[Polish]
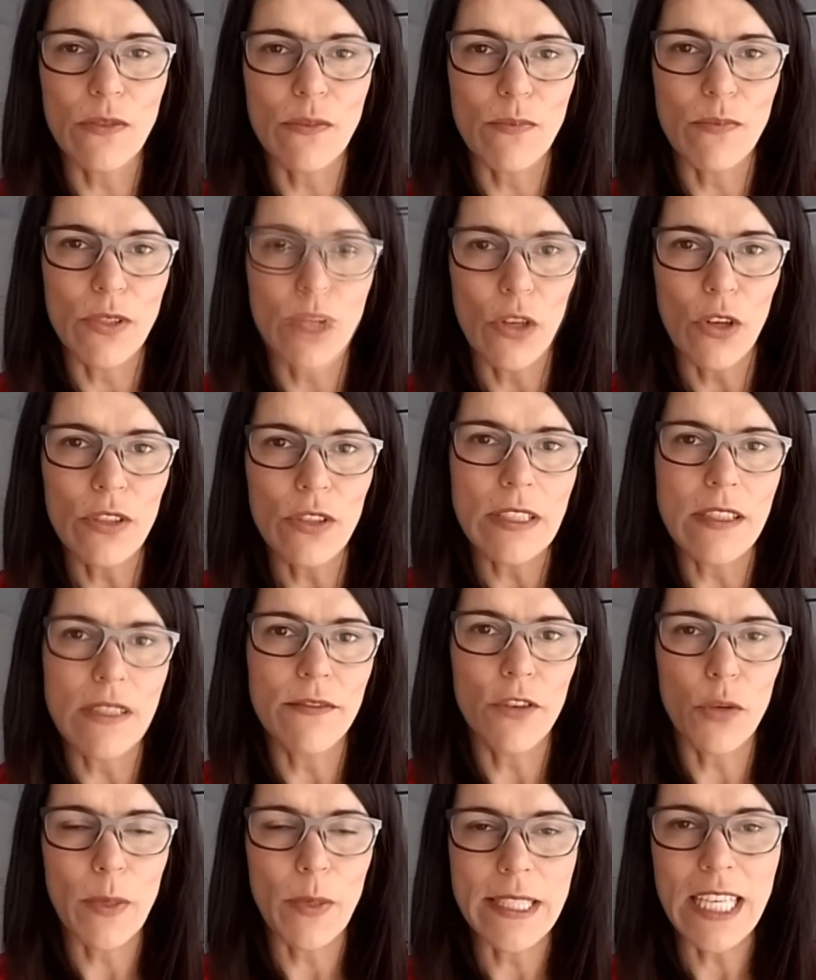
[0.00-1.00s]
zgodnie z
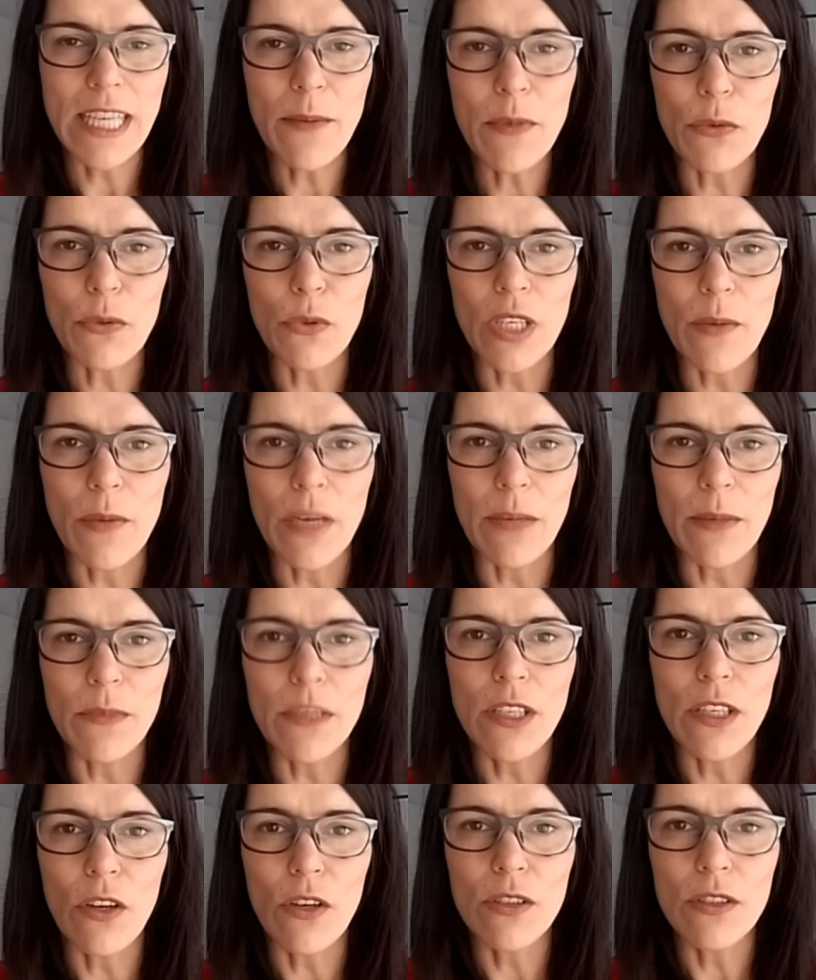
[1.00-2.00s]
informacjami, które
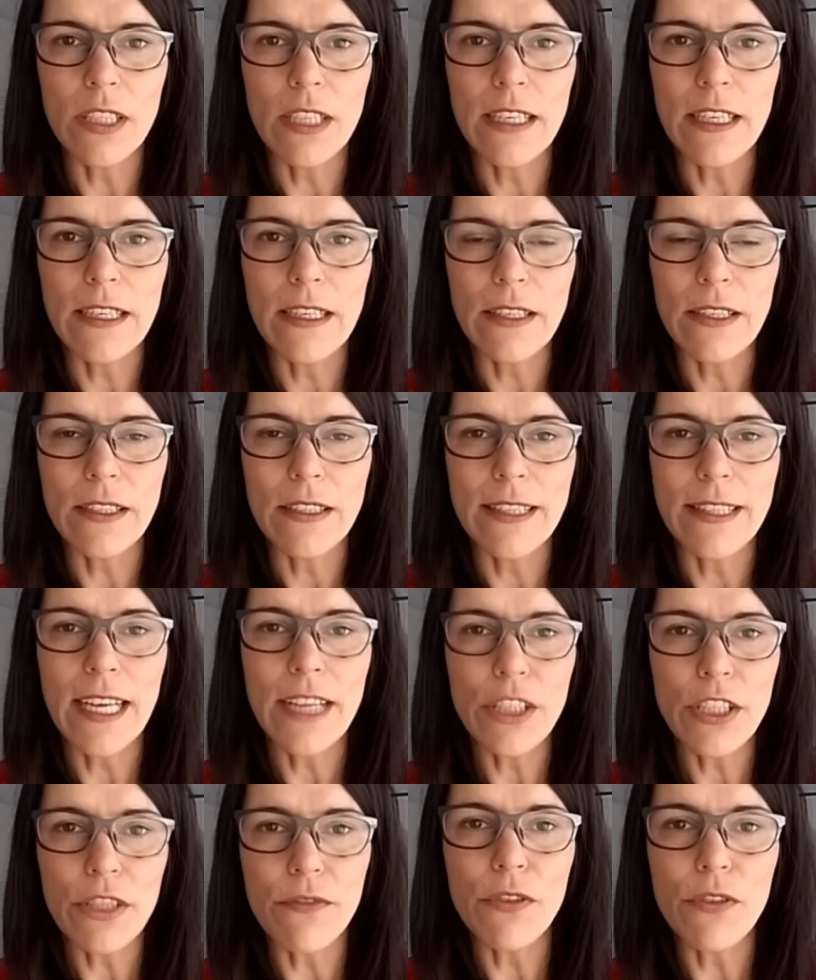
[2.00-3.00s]
mamy, one e,
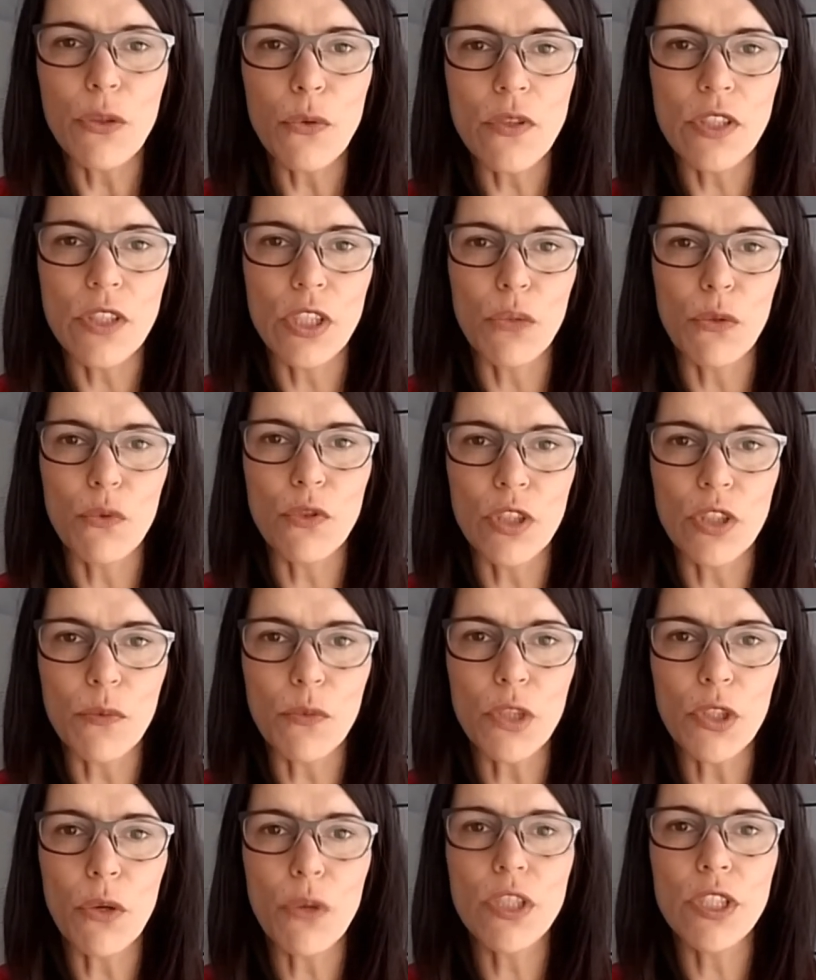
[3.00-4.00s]
na nich wirusy
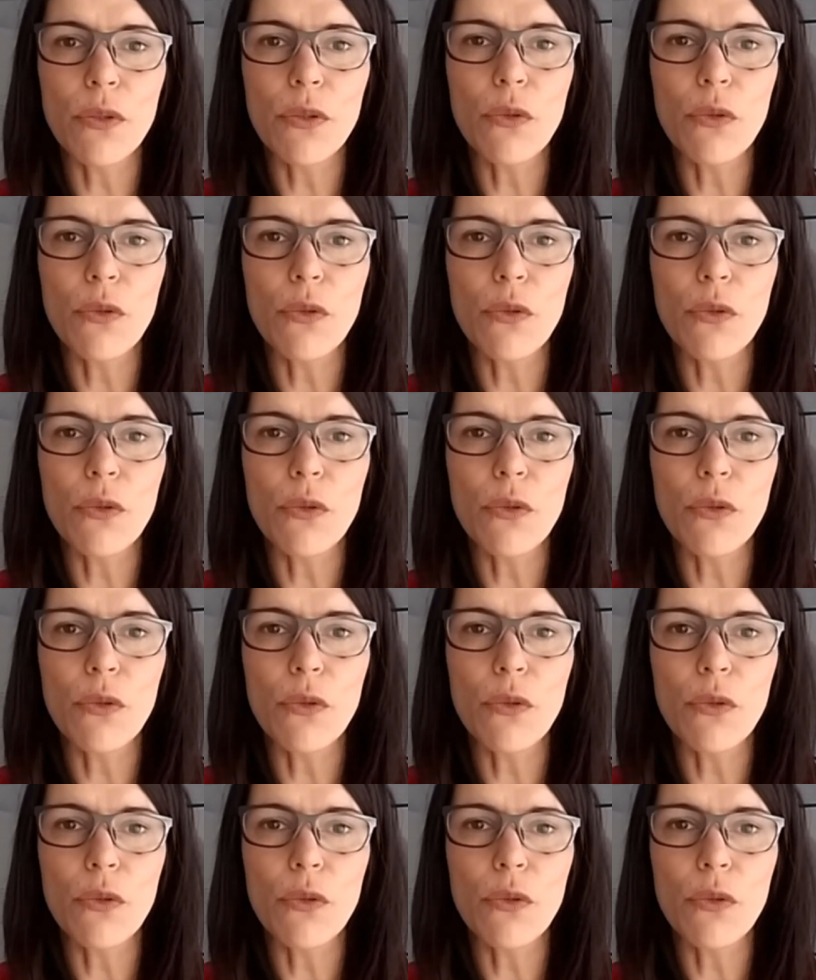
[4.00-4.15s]
utrzymują się